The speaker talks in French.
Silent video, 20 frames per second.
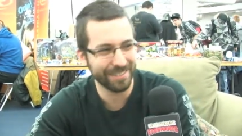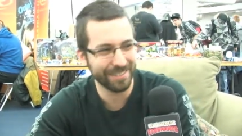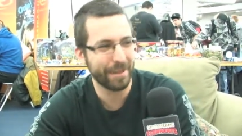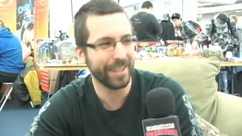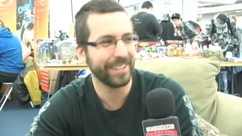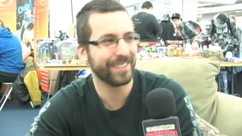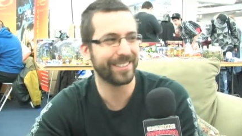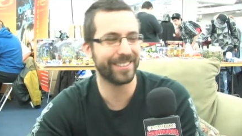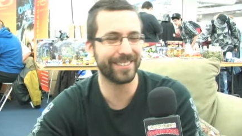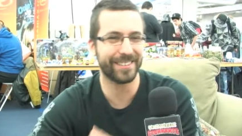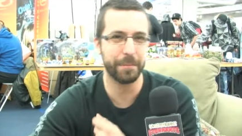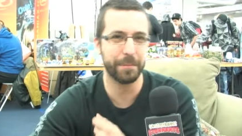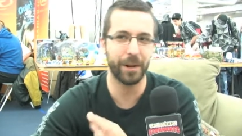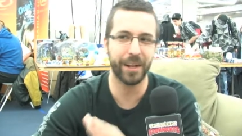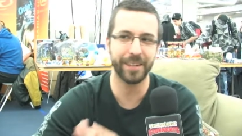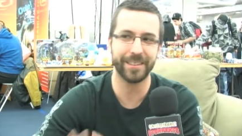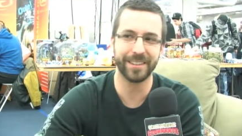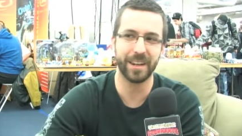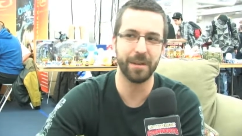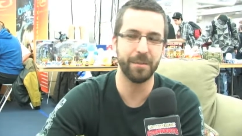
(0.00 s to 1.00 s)
Mais c'est
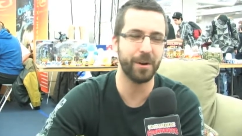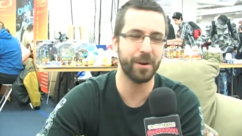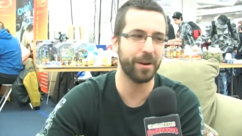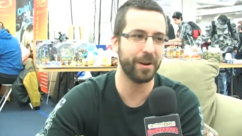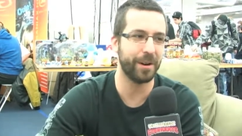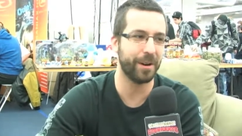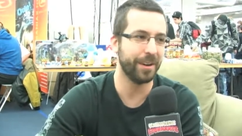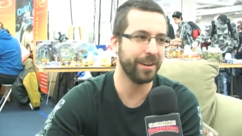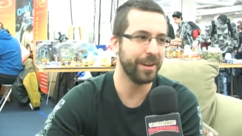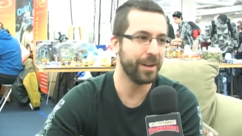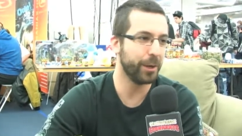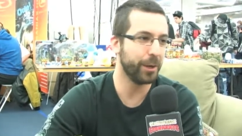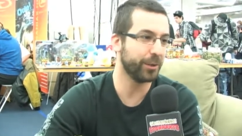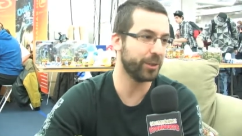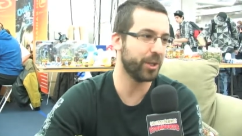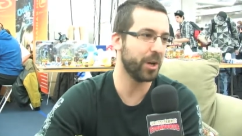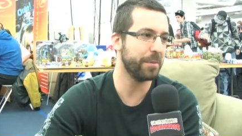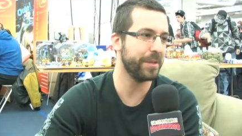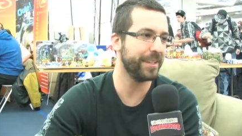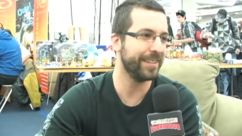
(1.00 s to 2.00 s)
bâti comme une
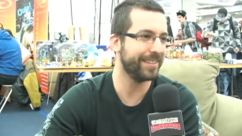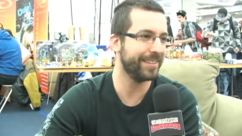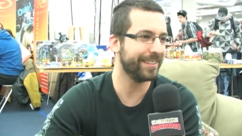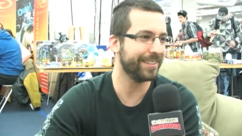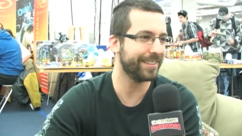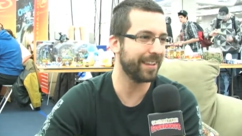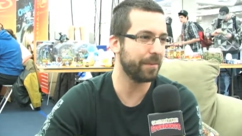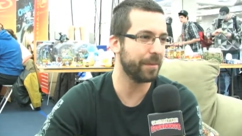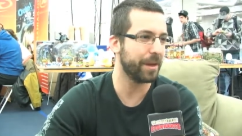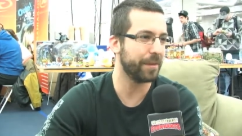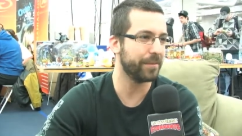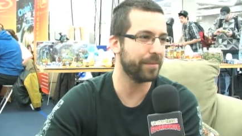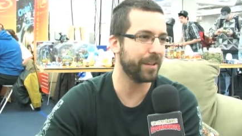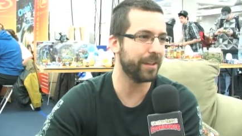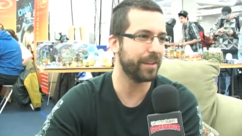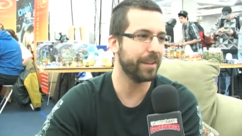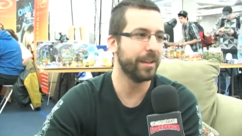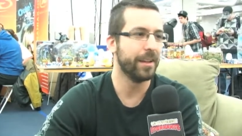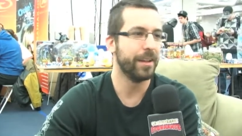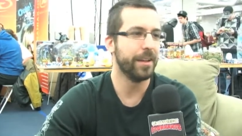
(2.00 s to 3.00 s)
comédie, en même
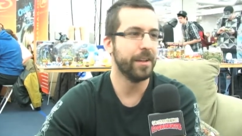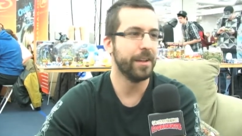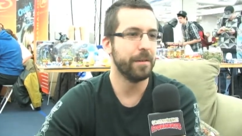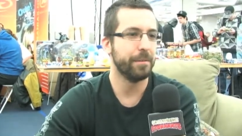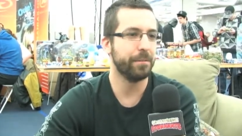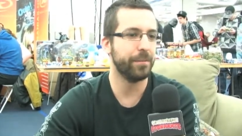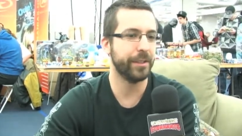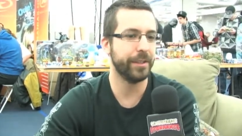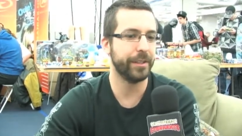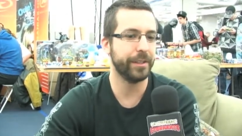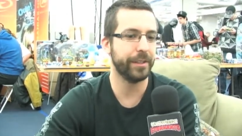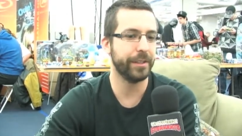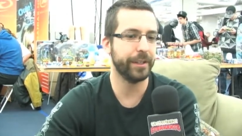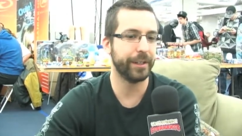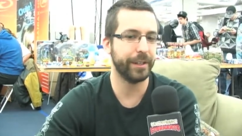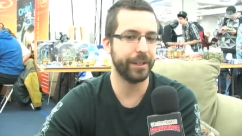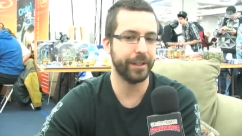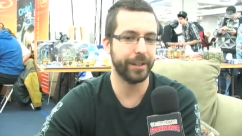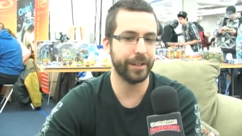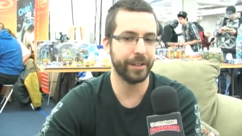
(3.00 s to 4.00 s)
temps. Puis
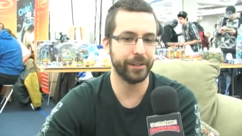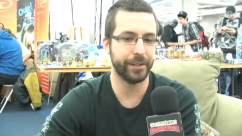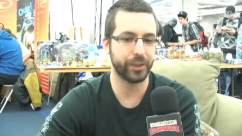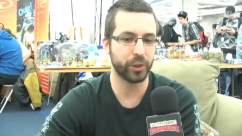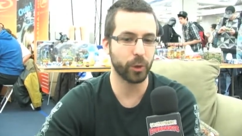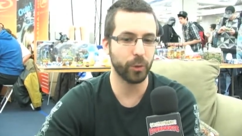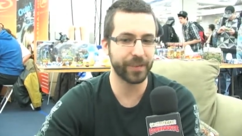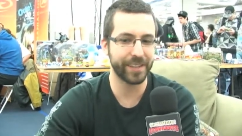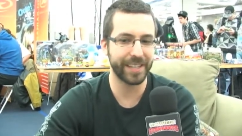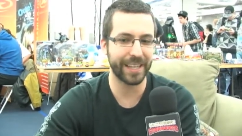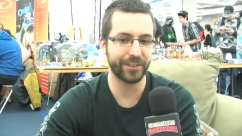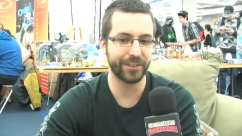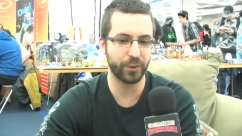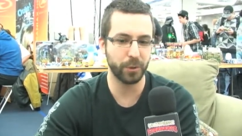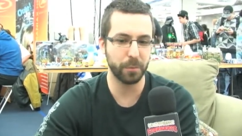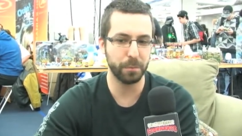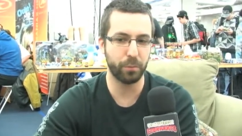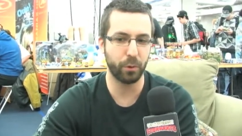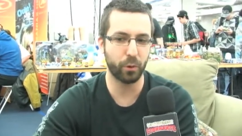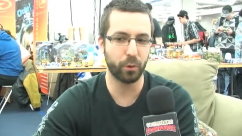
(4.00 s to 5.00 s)
euh, je trouve qu'ils
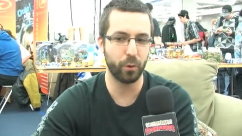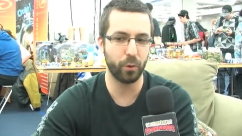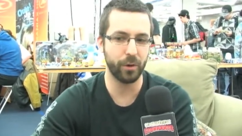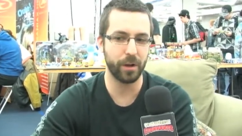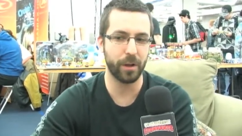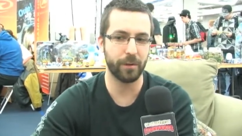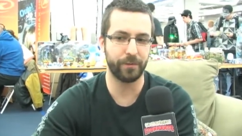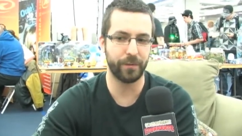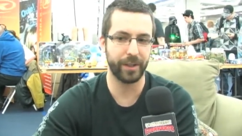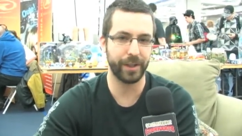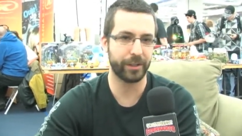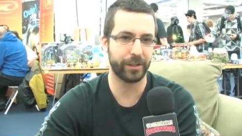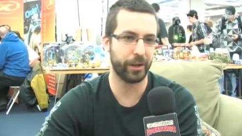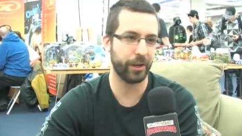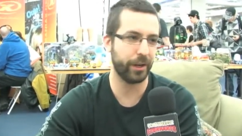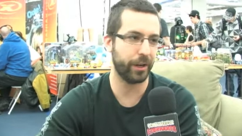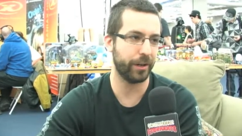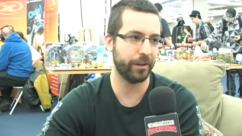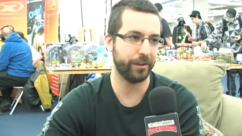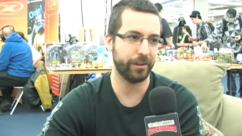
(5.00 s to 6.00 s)
assume beaucoup le fait
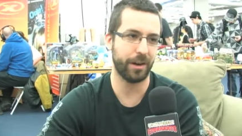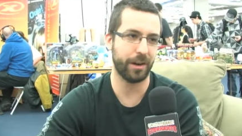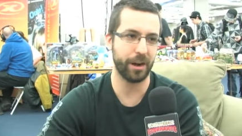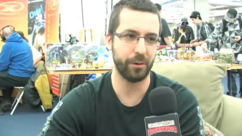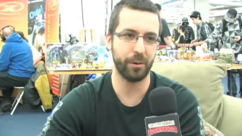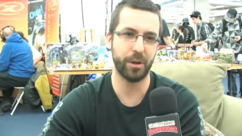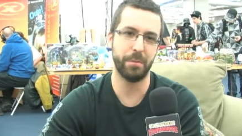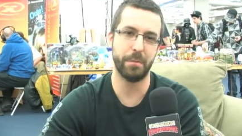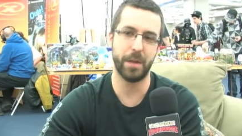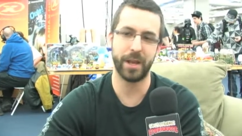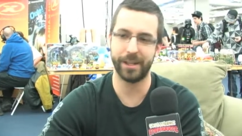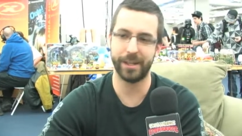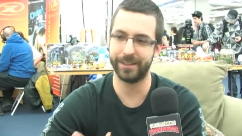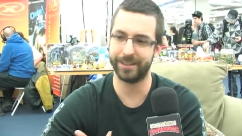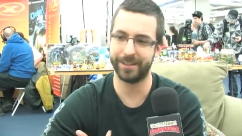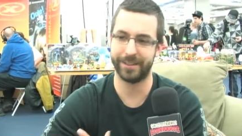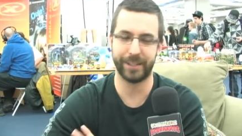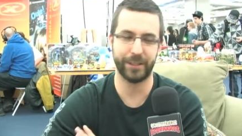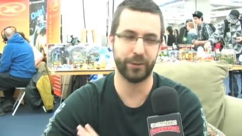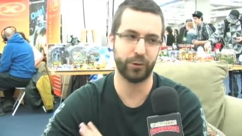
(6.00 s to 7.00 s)
que Iron Man,
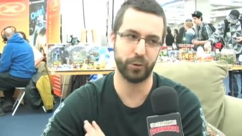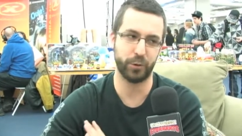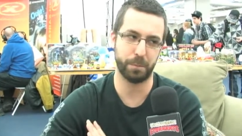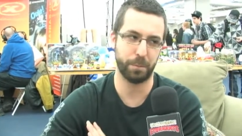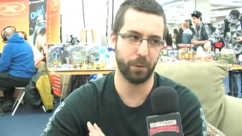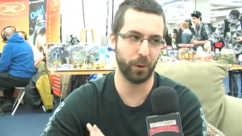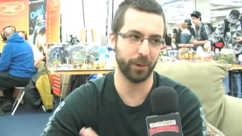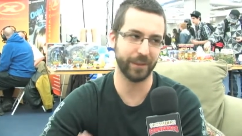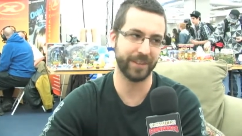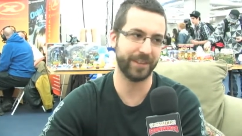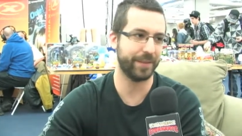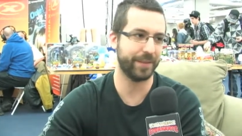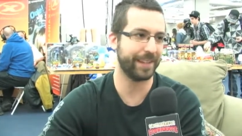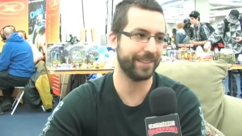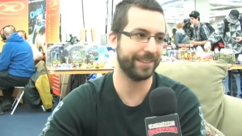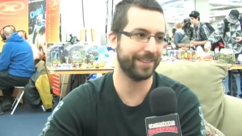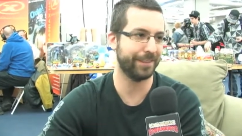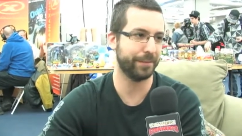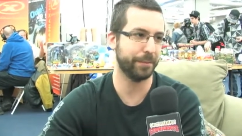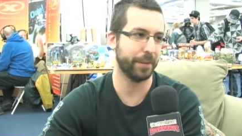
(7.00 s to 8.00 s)
c'est du pur
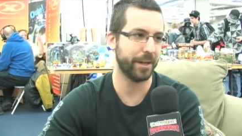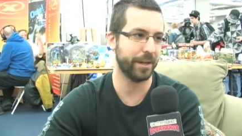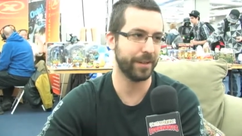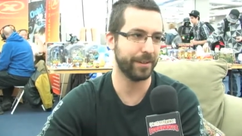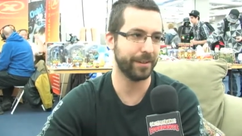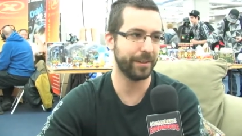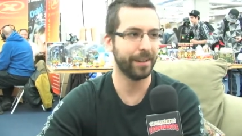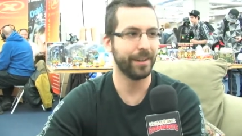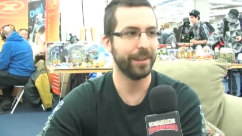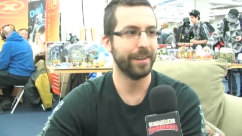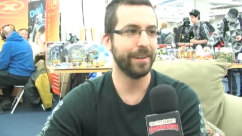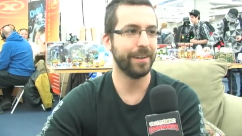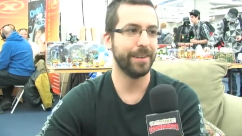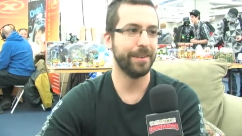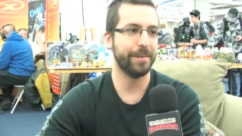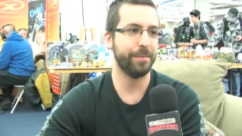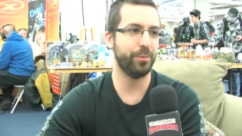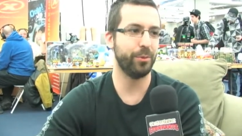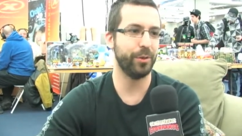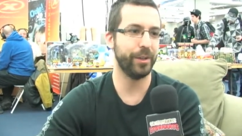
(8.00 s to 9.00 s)
divertissement.
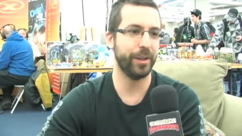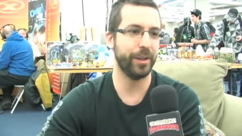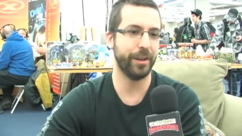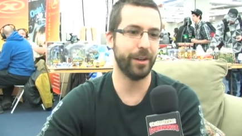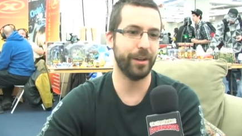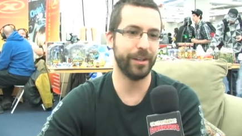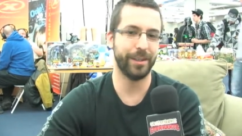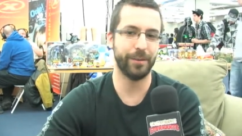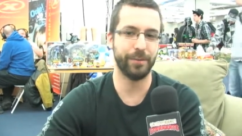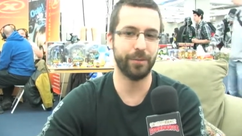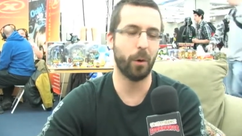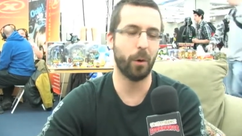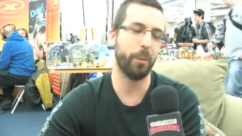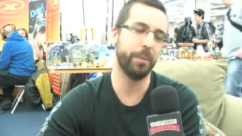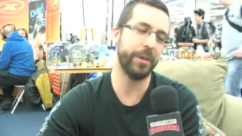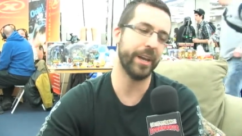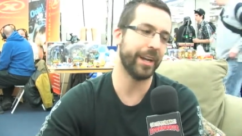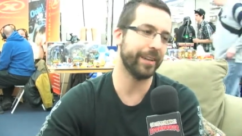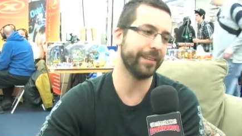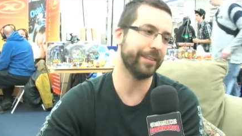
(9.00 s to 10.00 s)
Puis euh, ils font
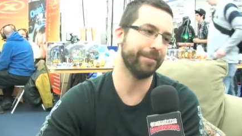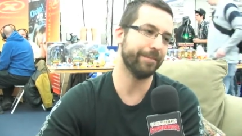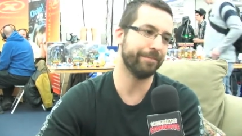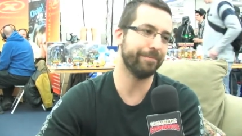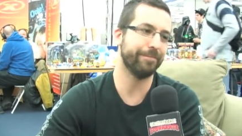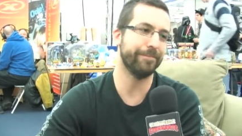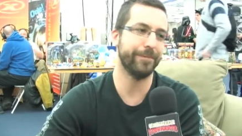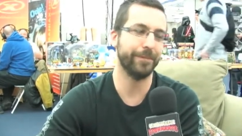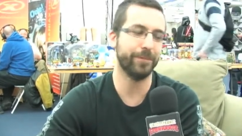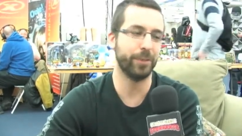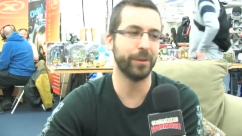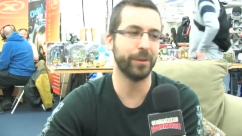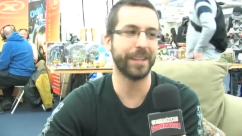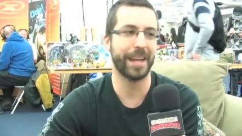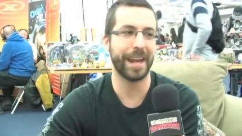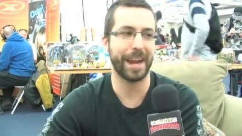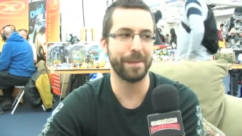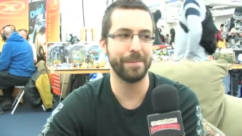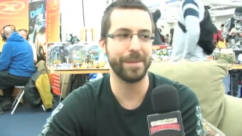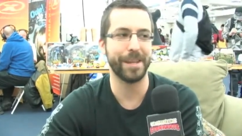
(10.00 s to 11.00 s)
bien, Ils font
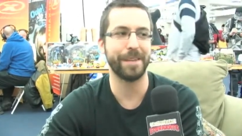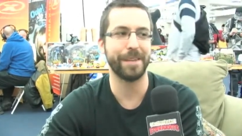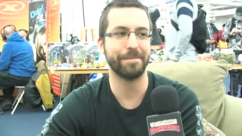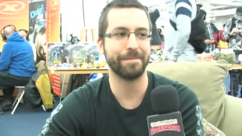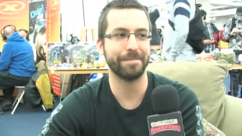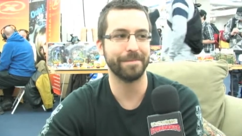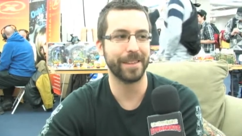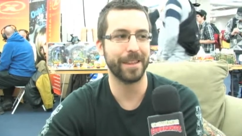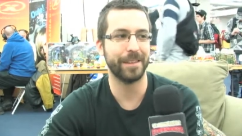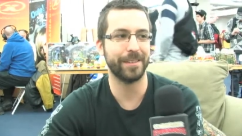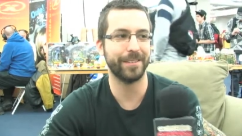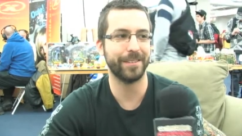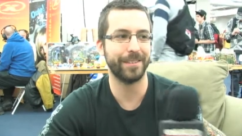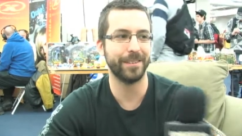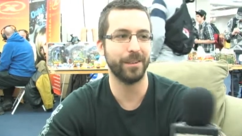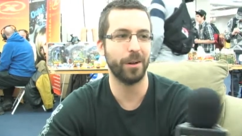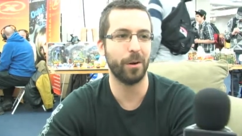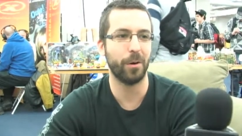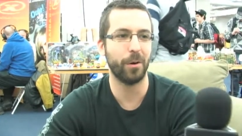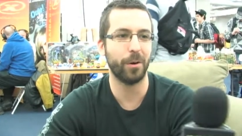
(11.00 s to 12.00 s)
très bien.
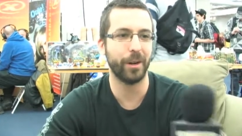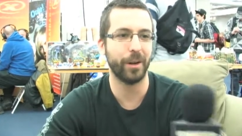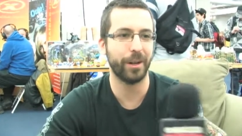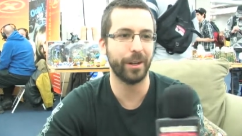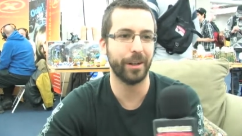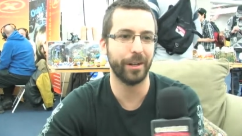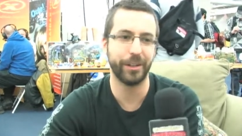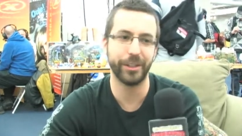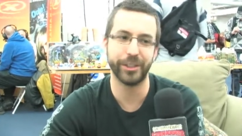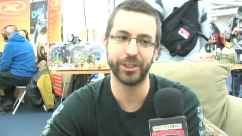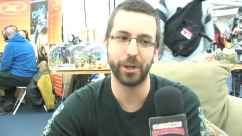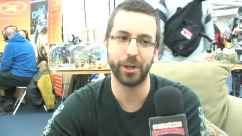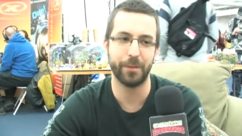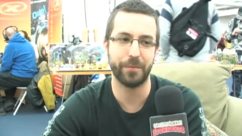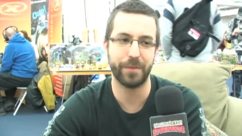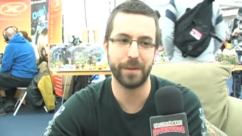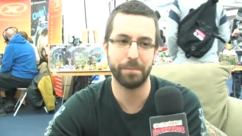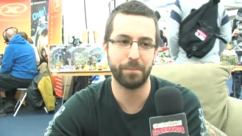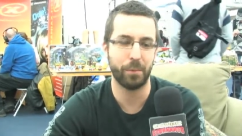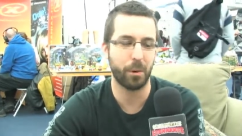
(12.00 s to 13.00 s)
Sinon, euh, j'ai un
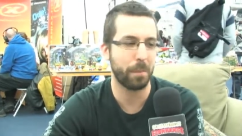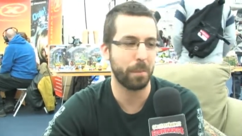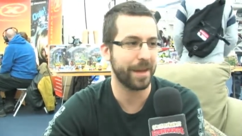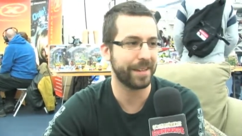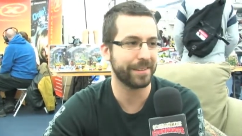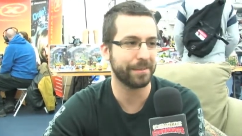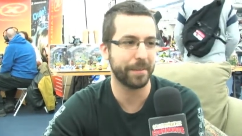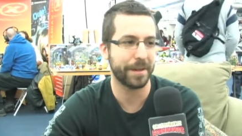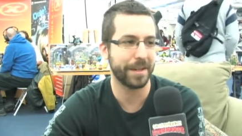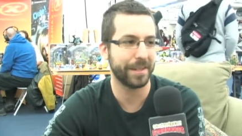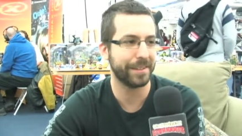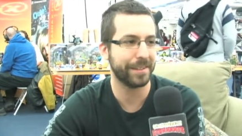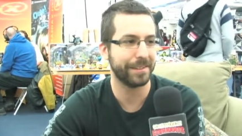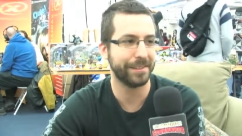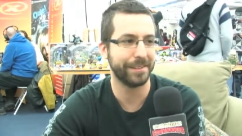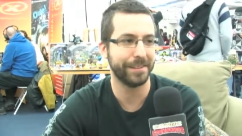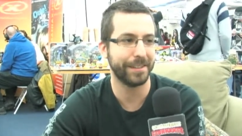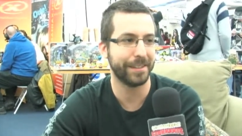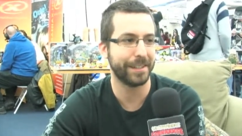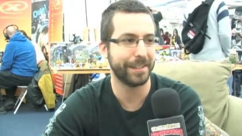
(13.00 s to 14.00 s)
faible pour
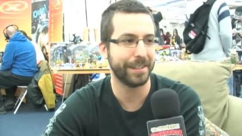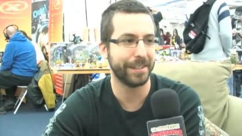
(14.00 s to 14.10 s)
Batman.